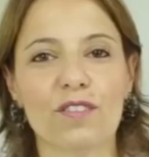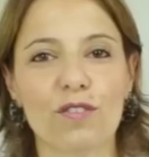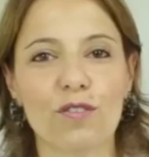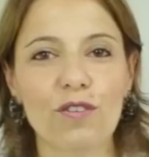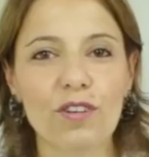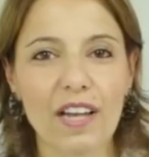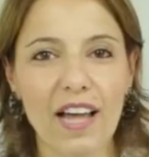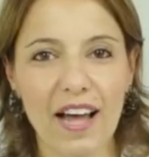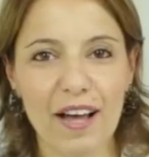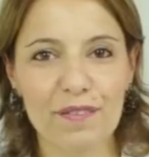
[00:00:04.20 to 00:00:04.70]

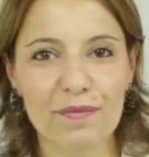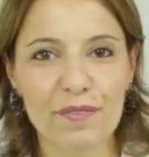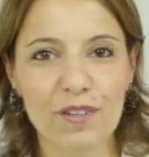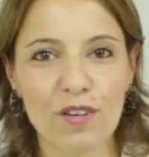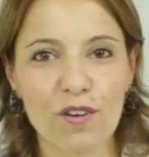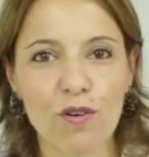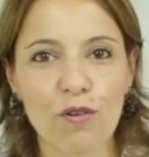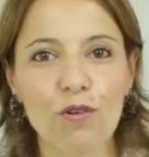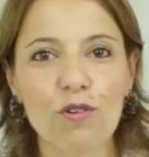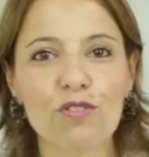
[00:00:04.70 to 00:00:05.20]
Olá,
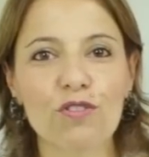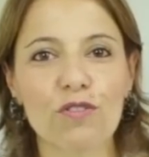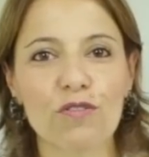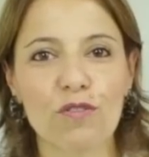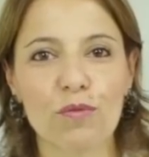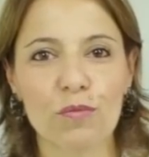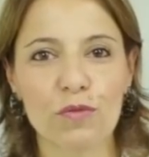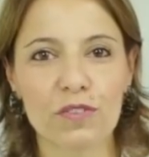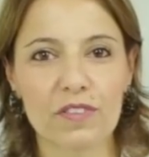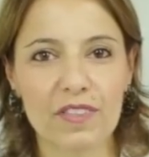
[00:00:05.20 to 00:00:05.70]
hoje eu
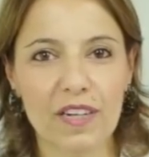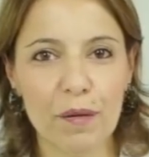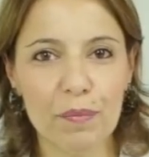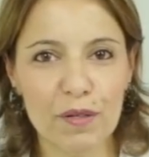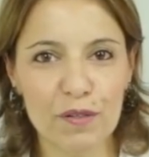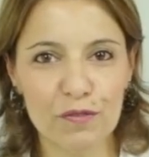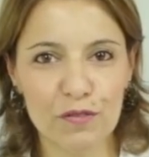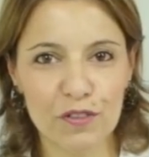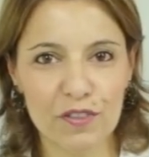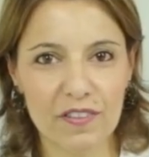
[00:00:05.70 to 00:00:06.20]
vou mostrar
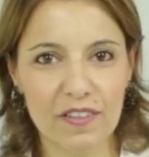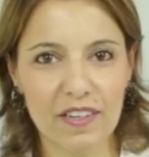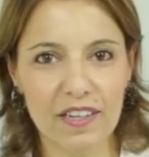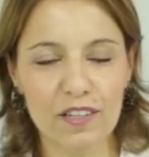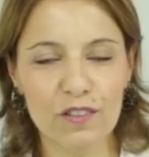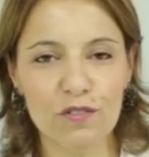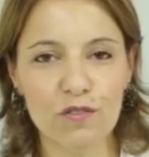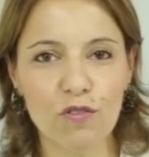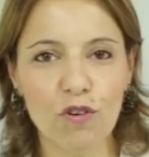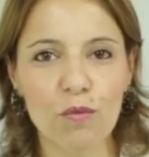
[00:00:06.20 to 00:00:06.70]
para
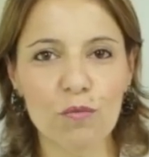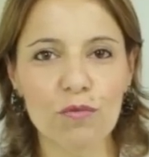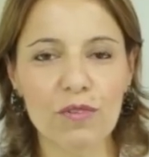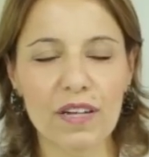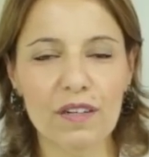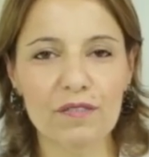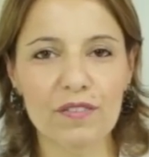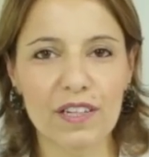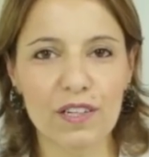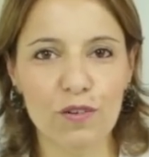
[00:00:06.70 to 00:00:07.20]
vocês como
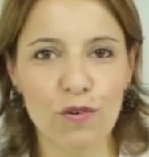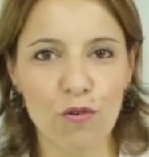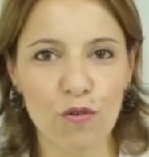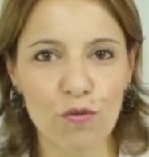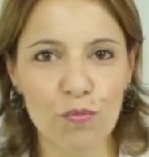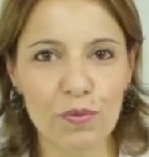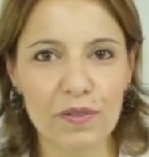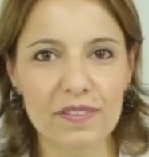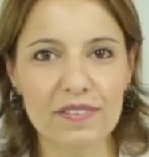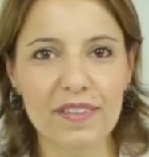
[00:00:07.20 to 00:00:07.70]
lavar
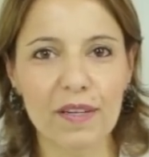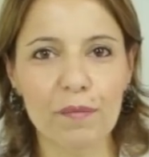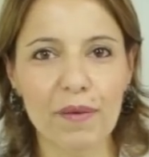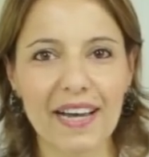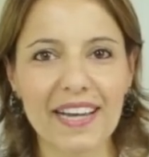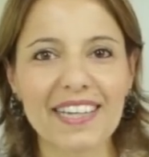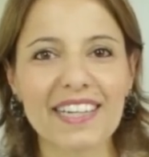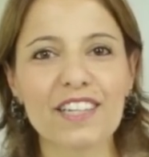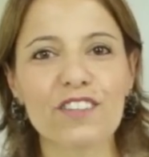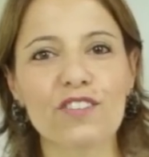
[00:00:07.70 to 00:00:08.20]
roupas na
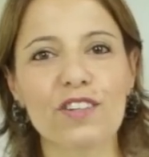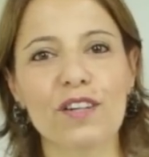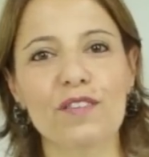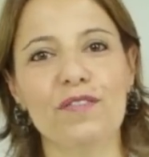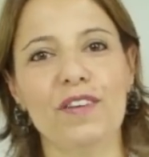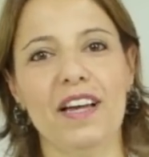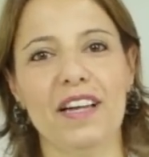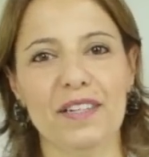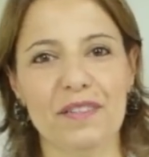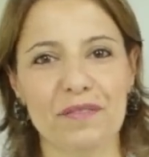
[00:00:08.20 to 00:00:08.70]
máquina de lavar.